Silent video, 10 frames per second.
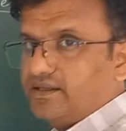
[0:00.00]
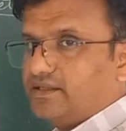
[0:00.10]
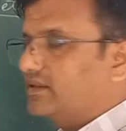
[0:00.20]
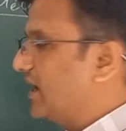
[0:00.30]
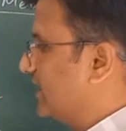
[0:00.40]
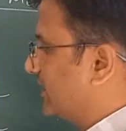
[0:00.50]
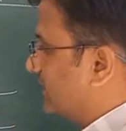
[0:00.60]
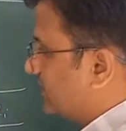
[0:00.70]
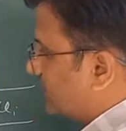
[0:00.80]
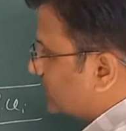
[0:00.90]
कितना है
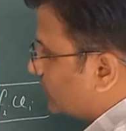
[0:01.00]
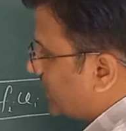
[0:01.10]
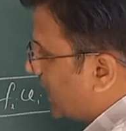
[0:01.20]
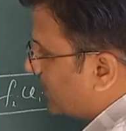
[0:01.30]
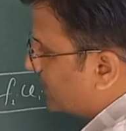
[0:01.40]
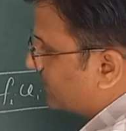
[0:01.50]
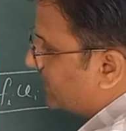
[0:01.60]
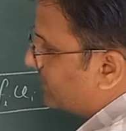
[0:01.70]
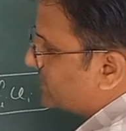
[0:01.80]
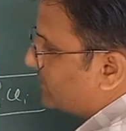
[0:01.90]
तो यहाँ पे
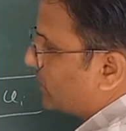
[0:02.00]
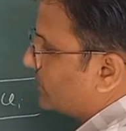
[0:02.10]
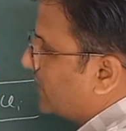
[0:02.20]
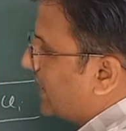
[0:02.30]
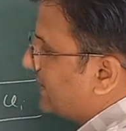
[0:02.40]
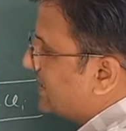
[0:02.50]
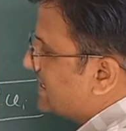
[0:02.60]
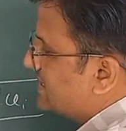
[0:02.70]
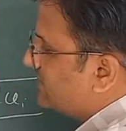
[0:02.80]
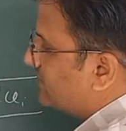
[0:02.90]
अपना पास फॉर्मूला है
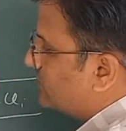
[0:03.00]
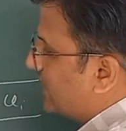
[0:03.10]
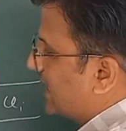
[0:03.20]
डी इज इक्वल टू